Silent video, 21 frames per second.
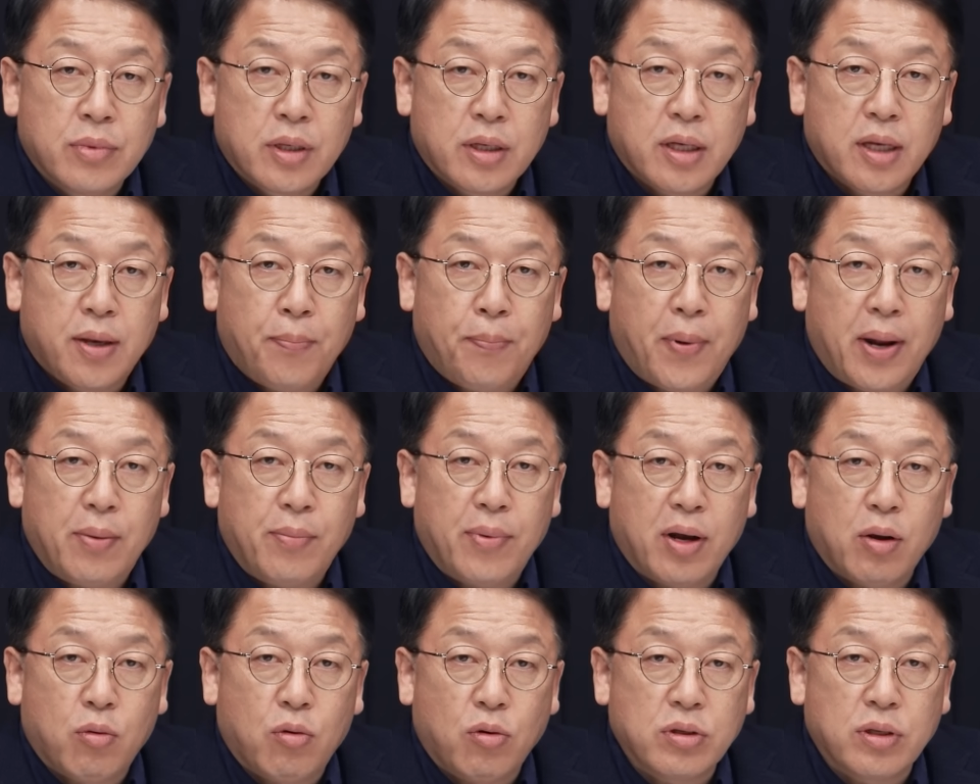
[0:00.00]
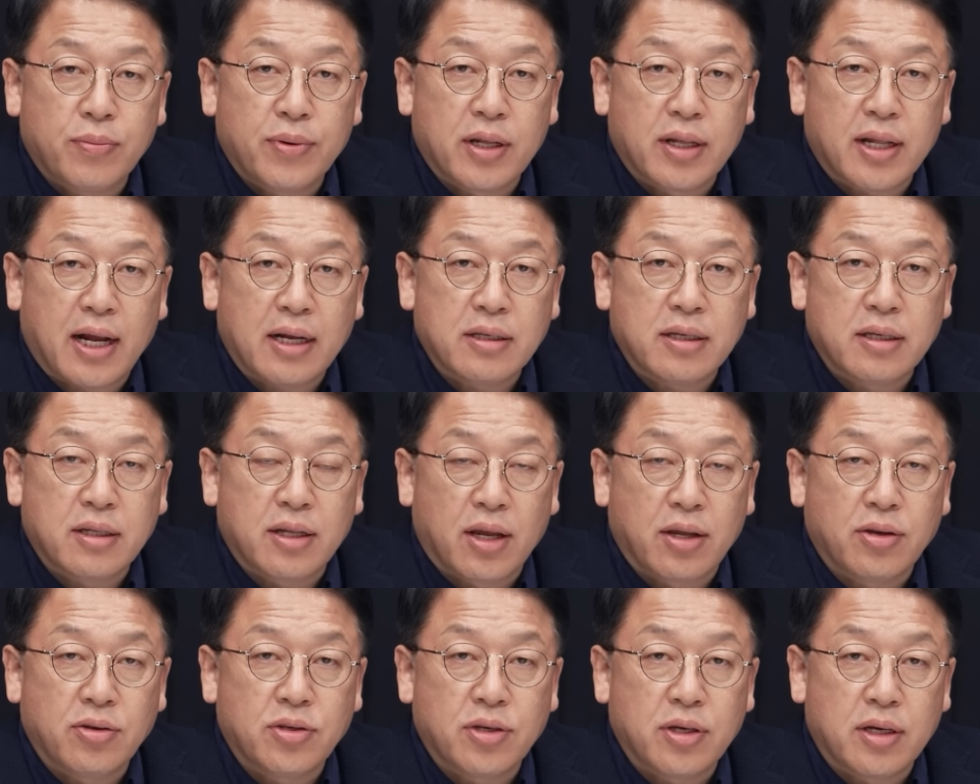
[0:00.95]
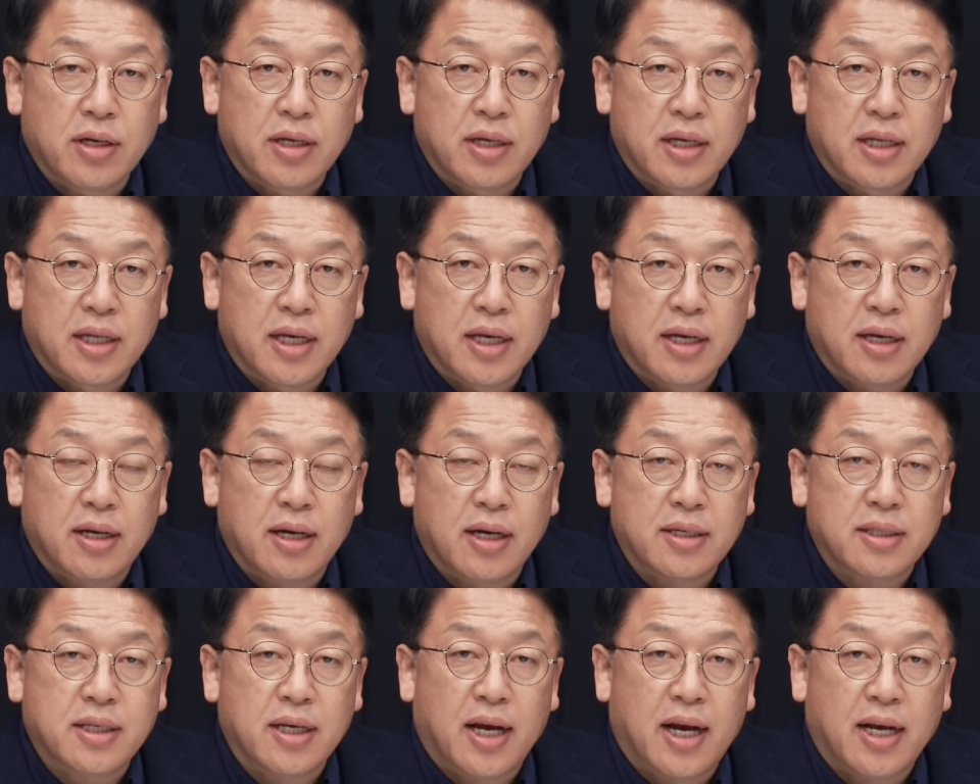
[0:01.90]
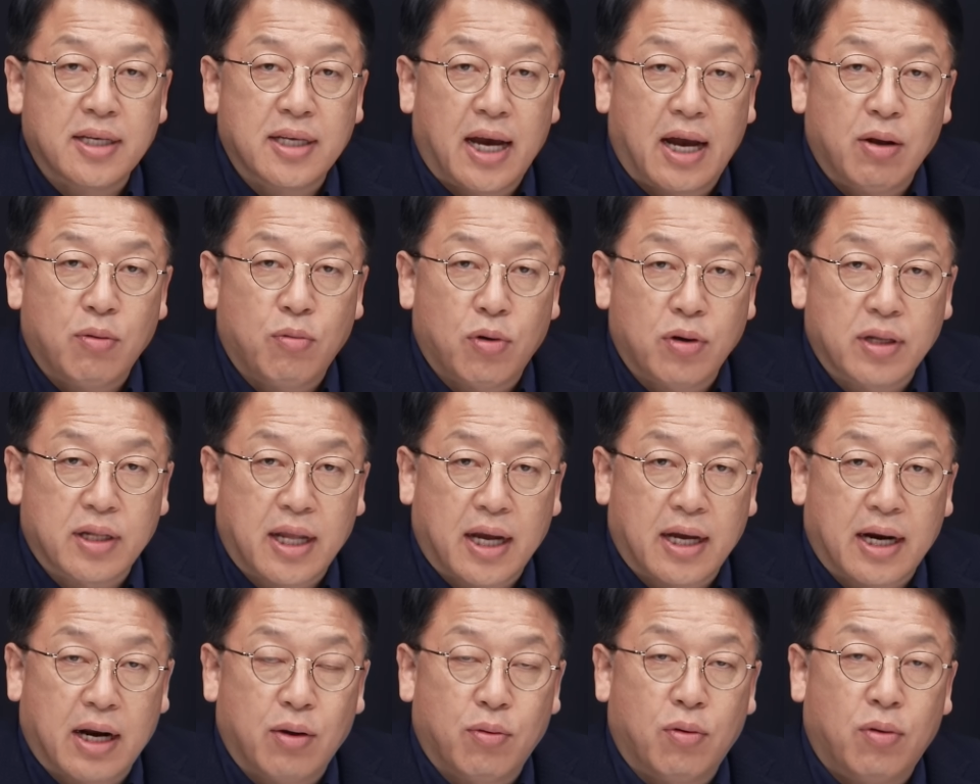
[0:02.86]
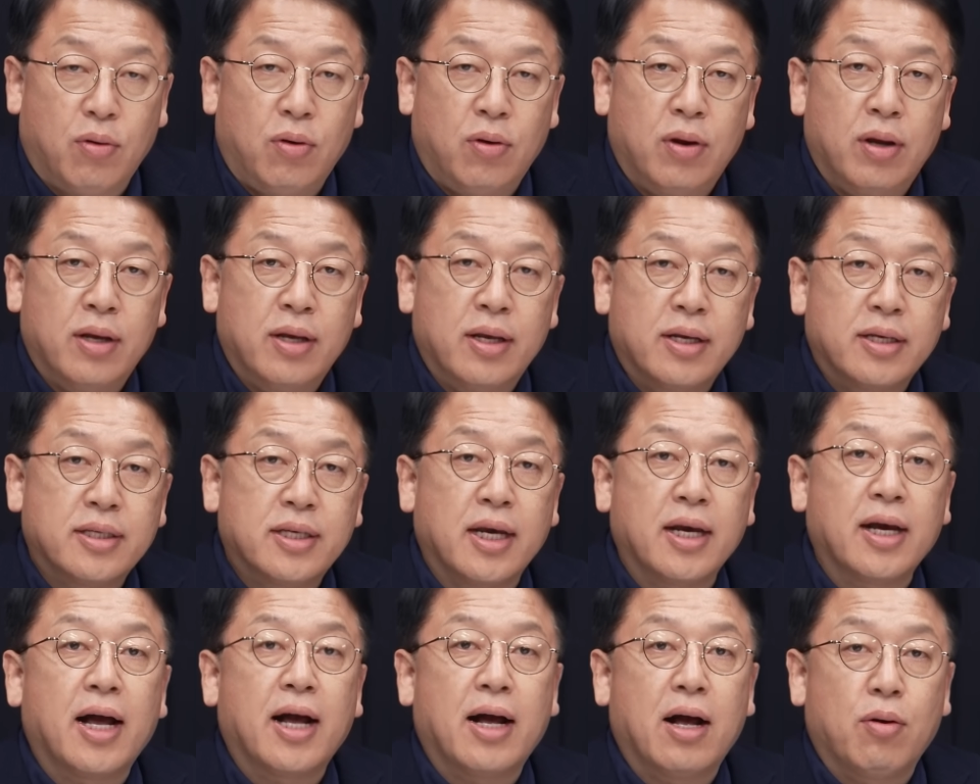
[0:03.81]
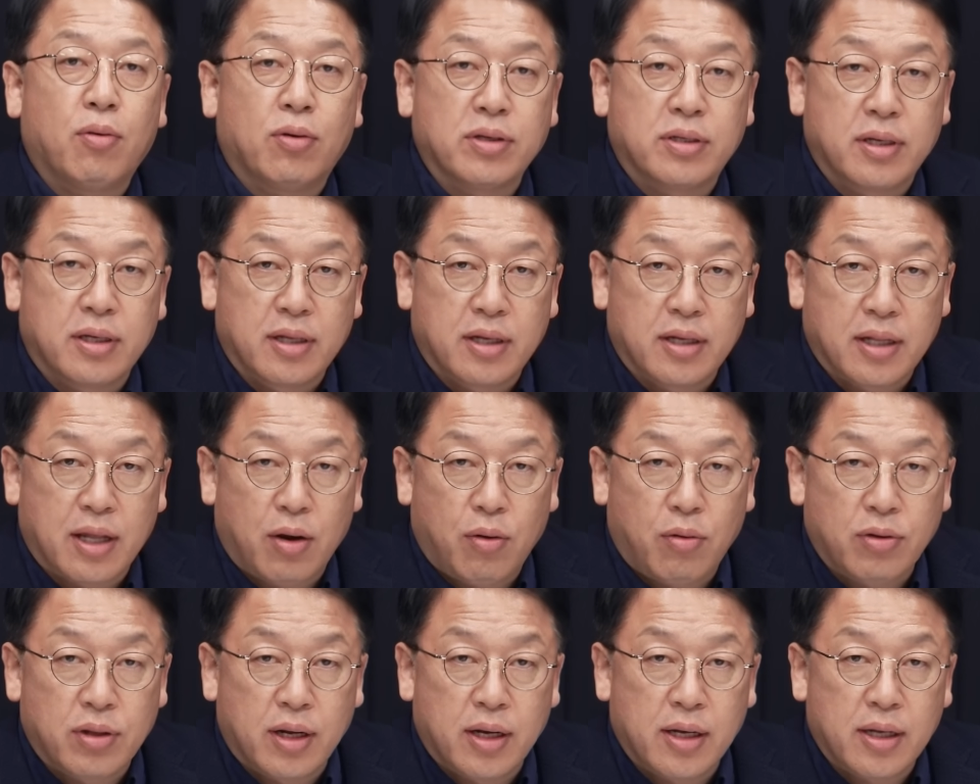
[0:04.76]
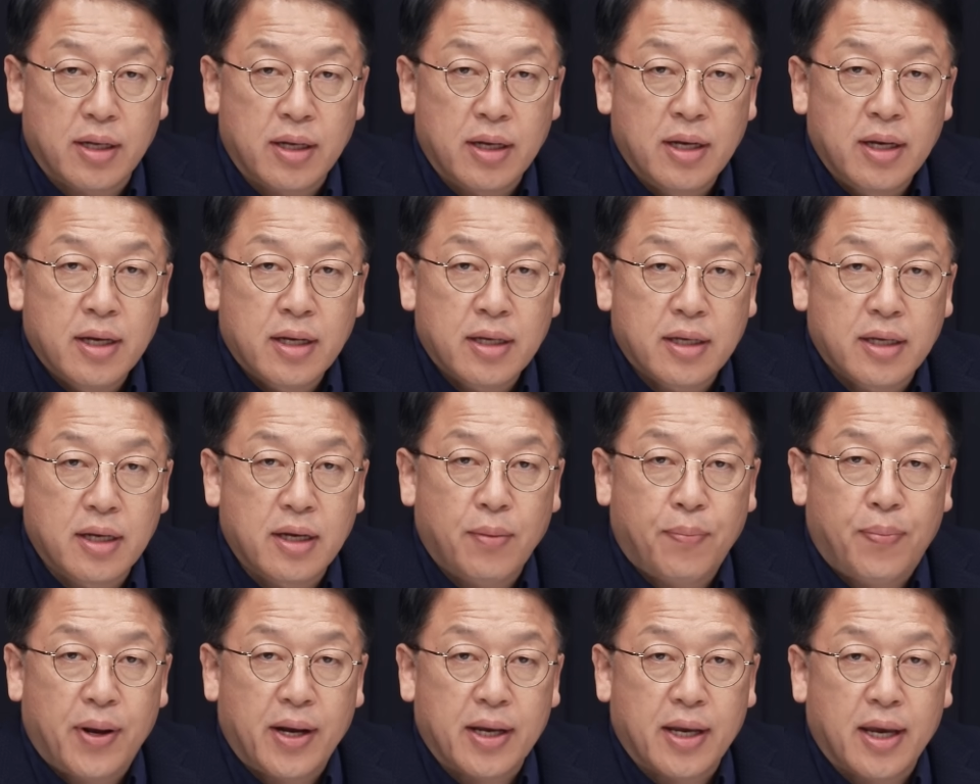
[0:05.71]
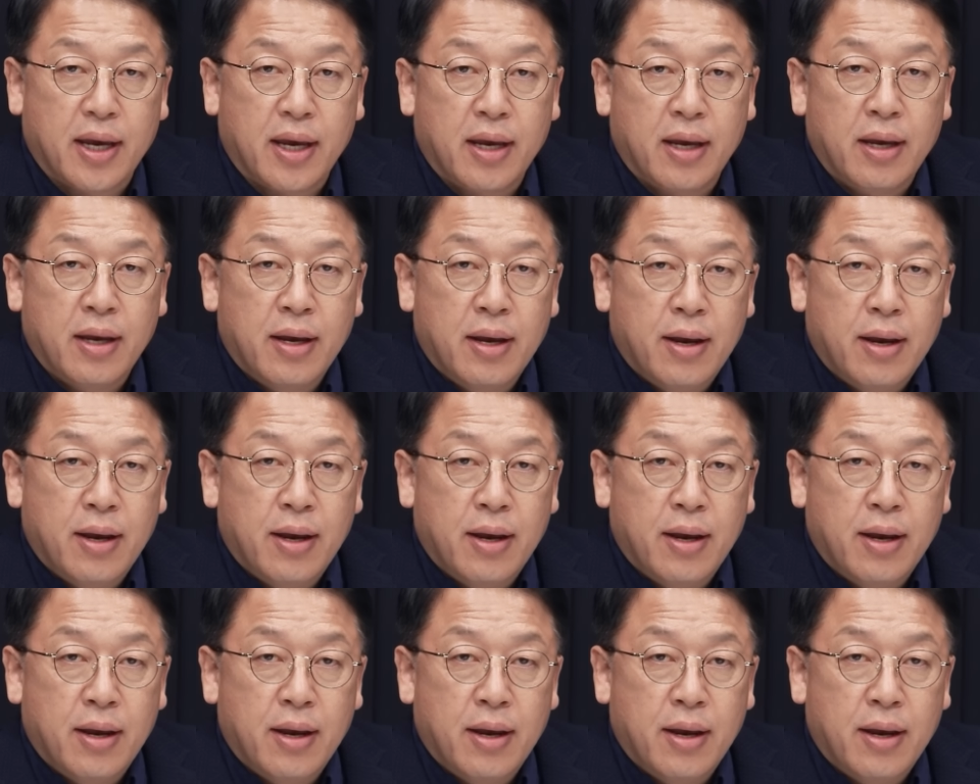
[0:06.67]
깃발만 꽂으면 당선되는 지역이니 걱정하지 않고 있다라고 생각하고 있었는데 오늘 긴급하게